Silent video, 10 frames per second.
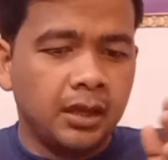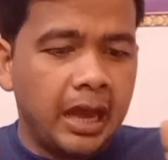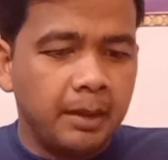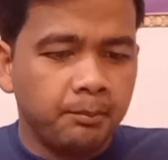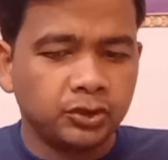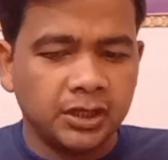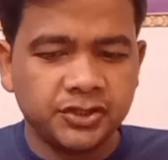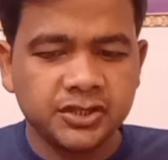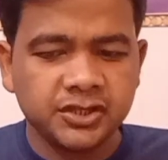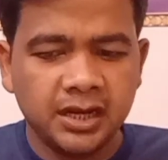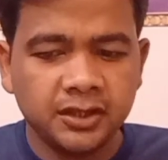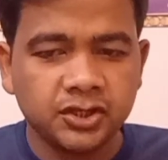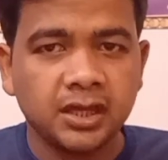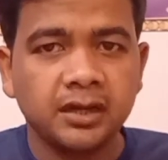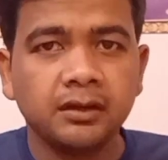आप बहुत अच्छे चल लेते हैं
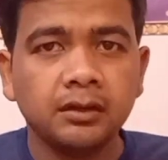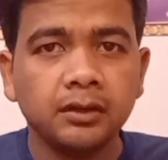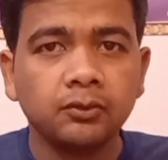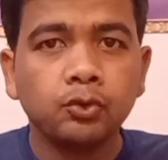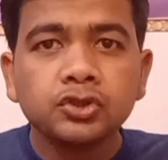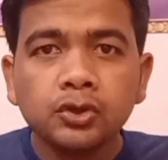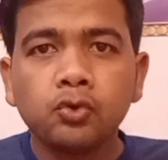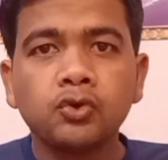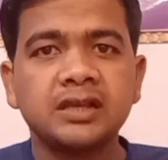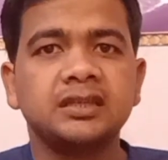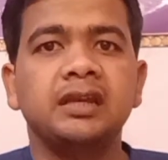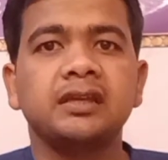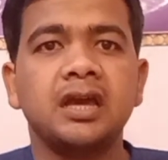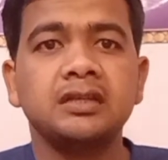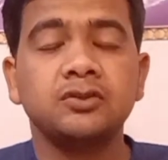शैतान कुछ लोगों को ऐसे
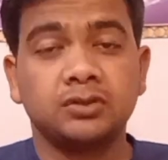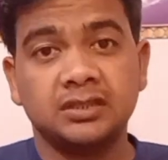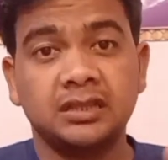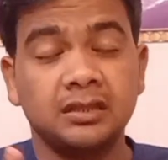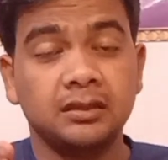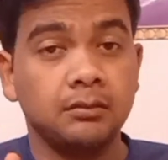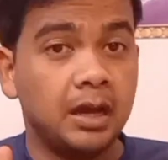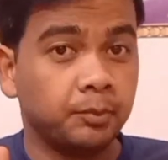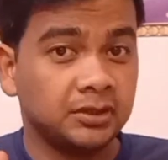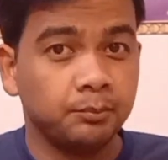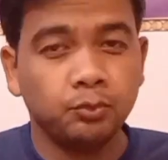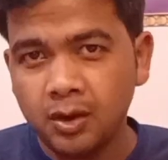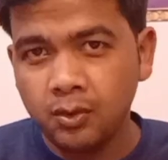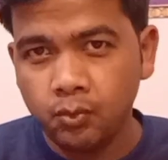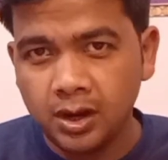लेके आया जिसके साथ आपके साथ बुरा
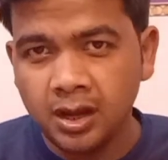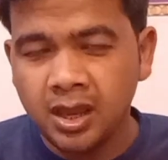हुआ